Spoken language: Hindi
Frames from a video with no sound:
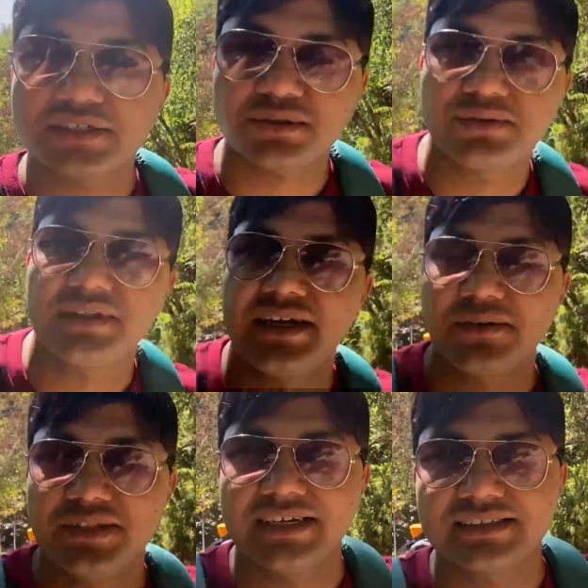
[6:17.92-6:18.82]
के सौंदर्य
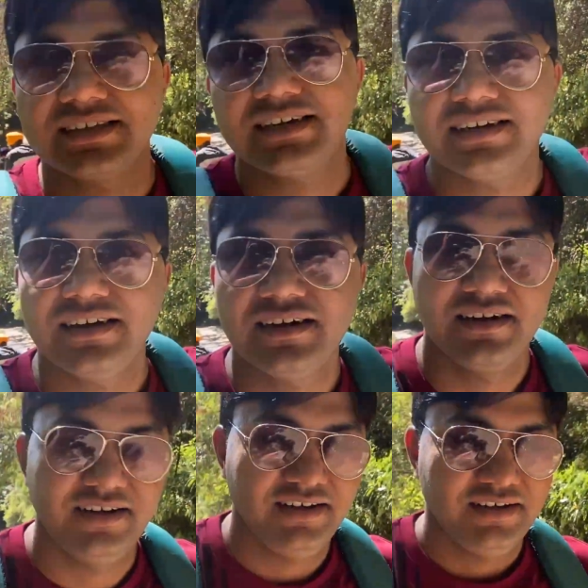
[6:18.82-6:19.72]
को देखते हैं
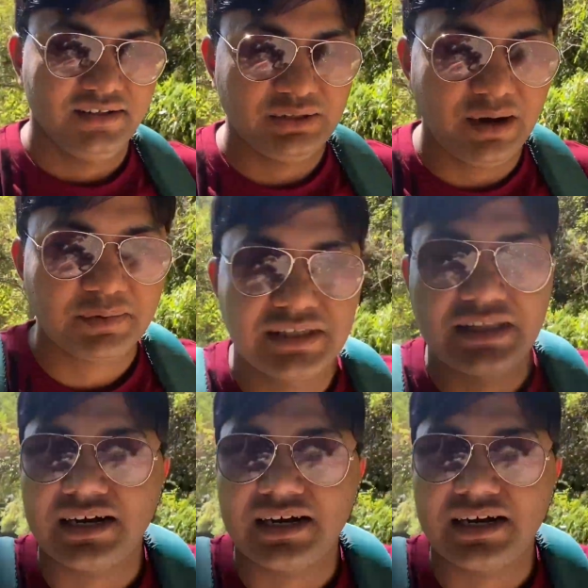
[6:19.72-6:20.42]
तो आपकी